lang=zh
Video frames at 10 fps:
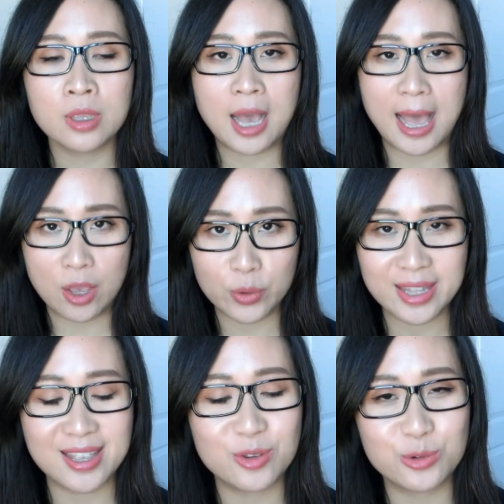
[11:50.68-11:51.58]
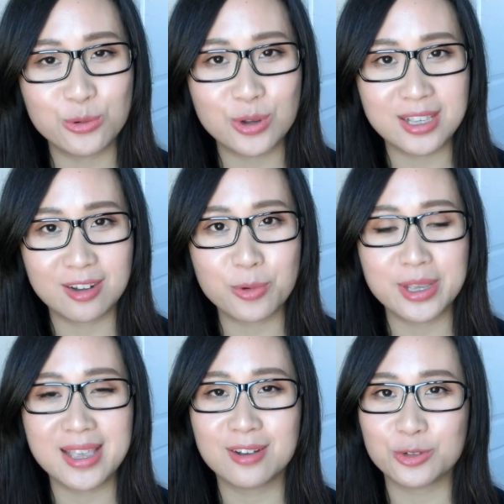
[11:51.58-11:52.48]
还有一点，就如果你和
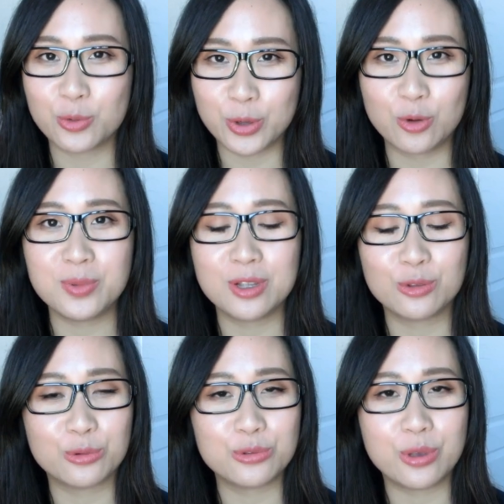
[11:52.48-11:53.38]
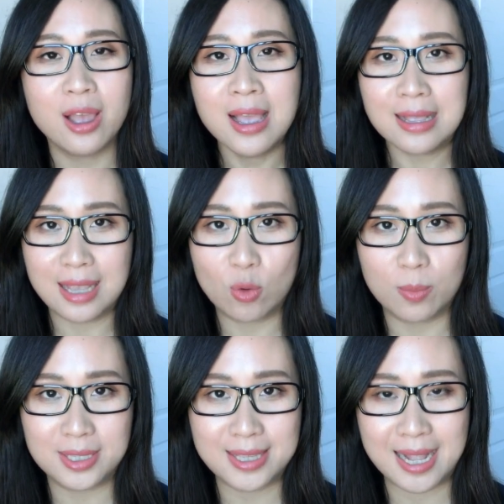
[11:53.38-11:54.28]
我一样是混油皮的同学，那
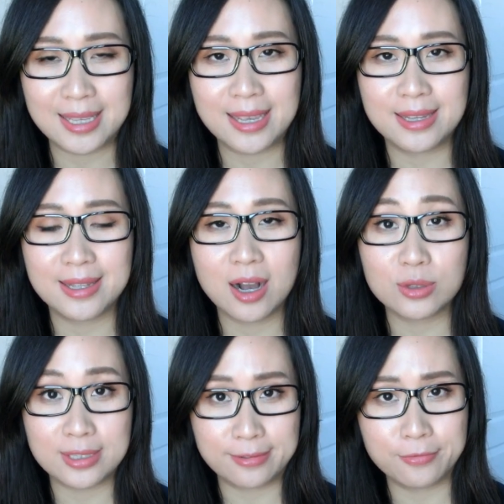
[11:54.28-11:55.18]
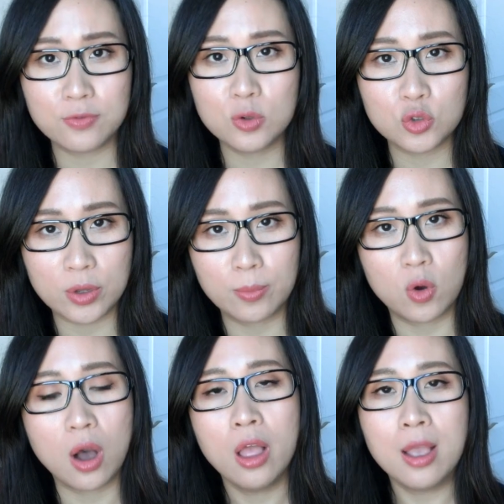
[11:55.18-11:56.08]
我们夏天一定要勤敷水
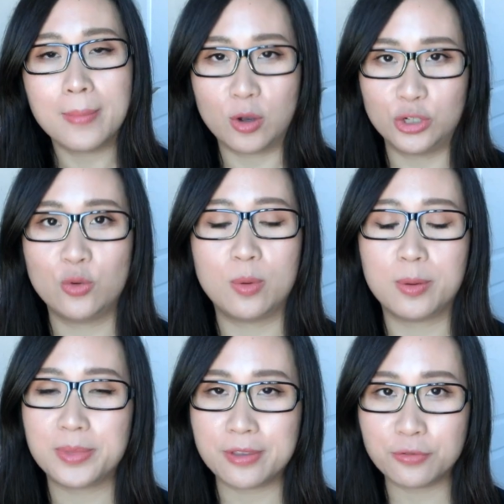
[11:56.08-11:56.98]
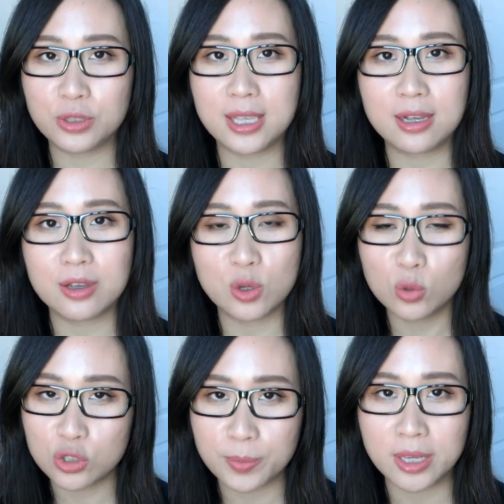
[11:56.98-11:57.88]
膜，保证我们皮肤的一个
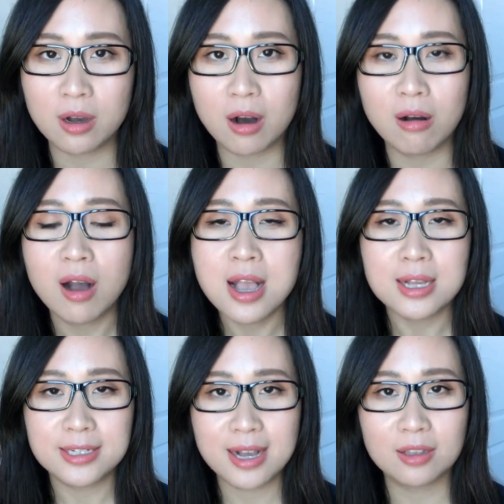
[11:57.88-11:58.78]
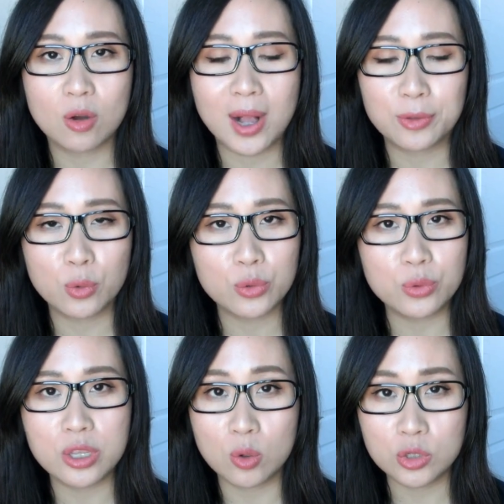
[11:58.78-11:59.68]
油脂平衡，这样的话多
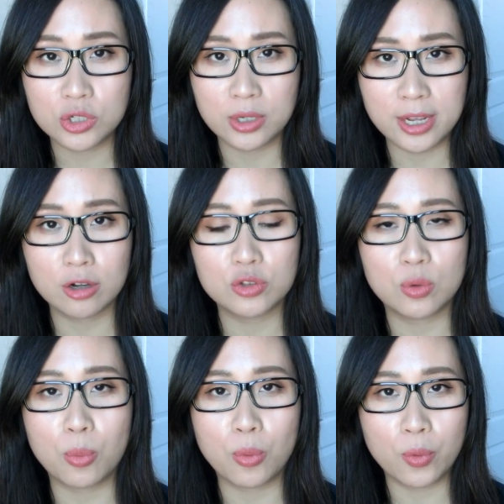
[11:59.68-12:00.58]
余的油脂粒儿就不